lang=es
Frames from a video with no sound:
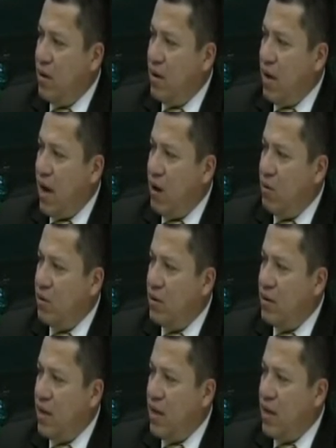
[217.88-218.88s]
a los
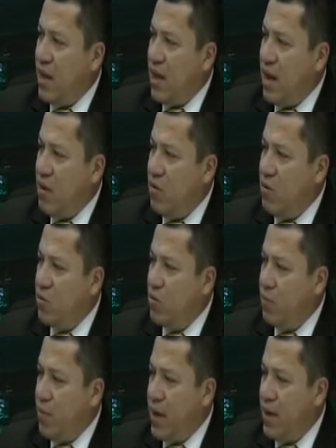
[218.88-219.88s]
60 años o
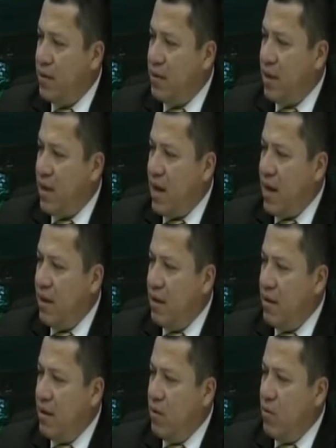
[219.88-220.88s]
supera esta edad
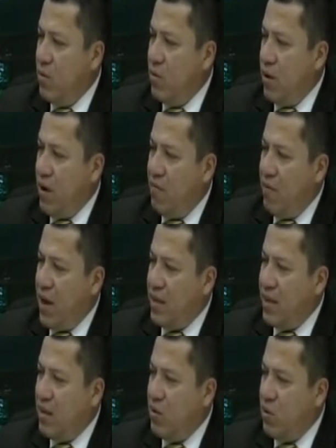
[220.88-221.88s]
o le
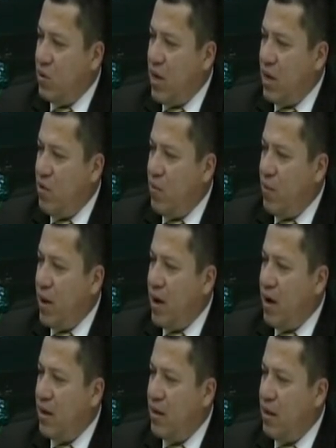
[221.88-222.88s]
faltan dos años para
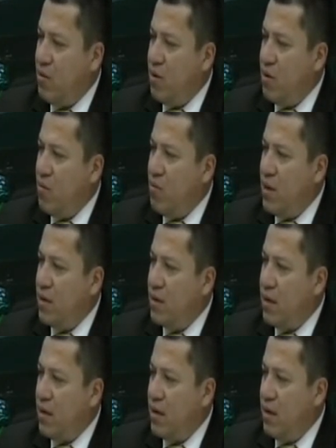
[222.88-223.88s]
el retiro y
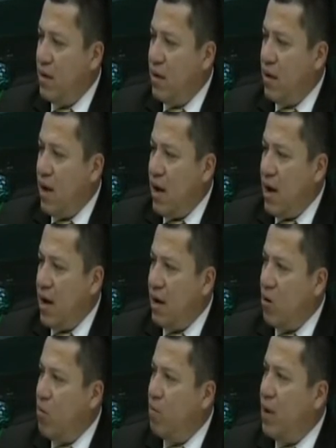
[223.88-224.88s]
comienza a
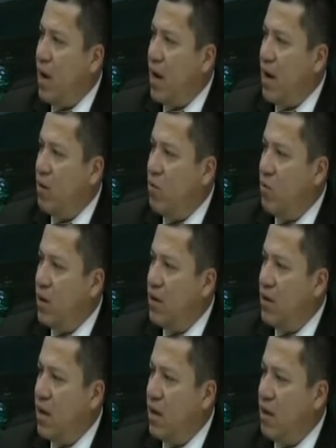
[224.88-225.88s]
recopilar una
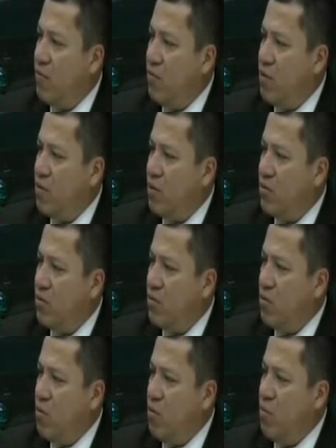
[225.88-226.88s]
serie de
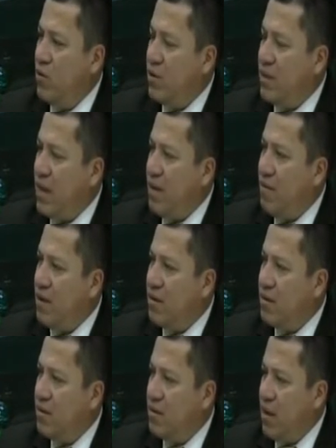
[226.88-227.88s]
información. ¿Cómo estaba el
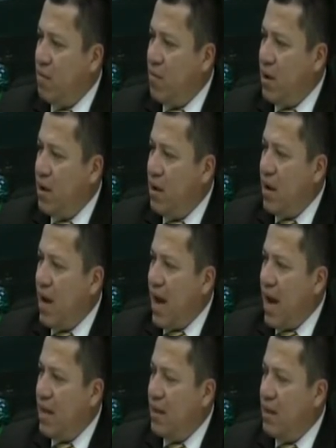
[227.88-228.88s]
sistema
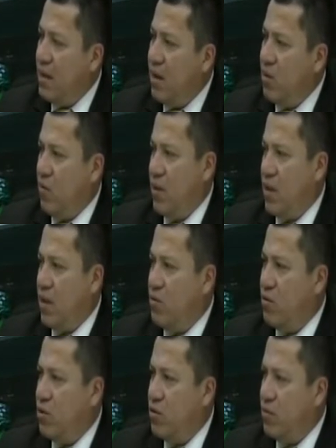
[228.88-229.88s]
antes del
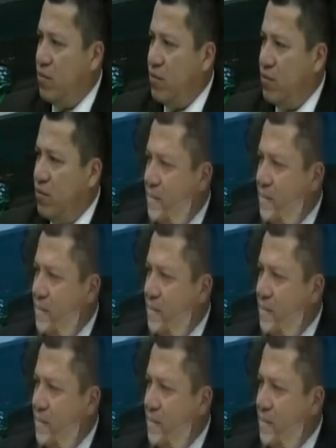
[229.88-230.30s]
98. Bueno,